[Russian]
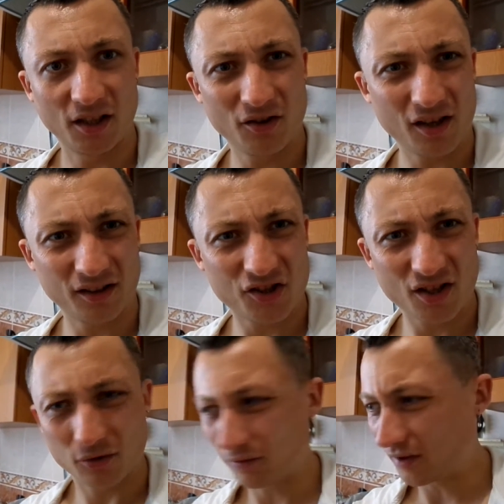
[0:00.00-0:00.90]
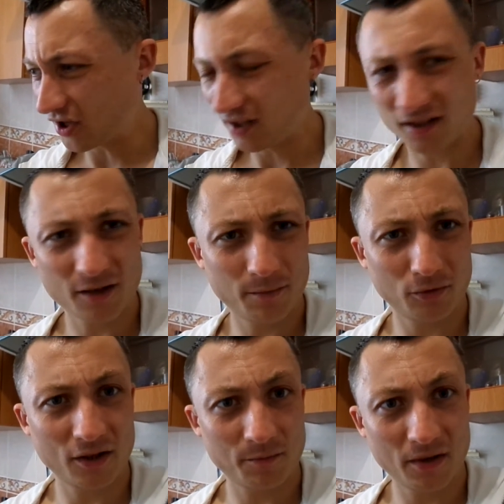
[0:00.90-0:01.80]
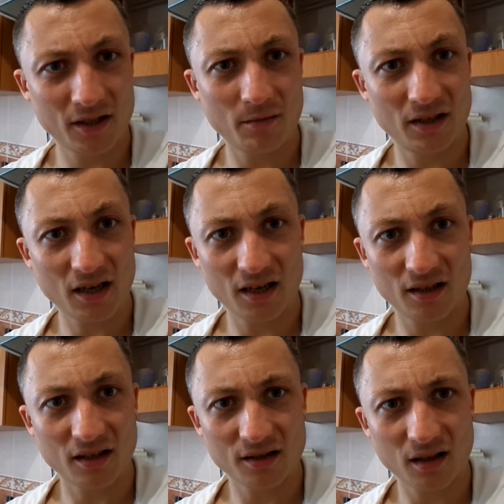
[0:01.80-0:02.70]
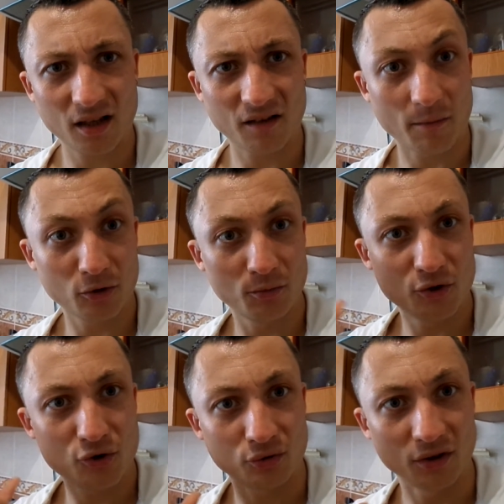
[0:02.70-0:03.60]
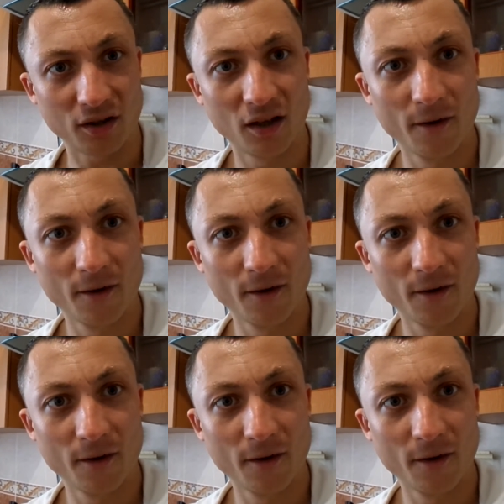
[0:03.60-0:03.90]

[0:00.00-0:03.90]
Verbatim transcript: Они как начинают, он вначале насыпет туда специи для корейских салатов, а потом еще туда.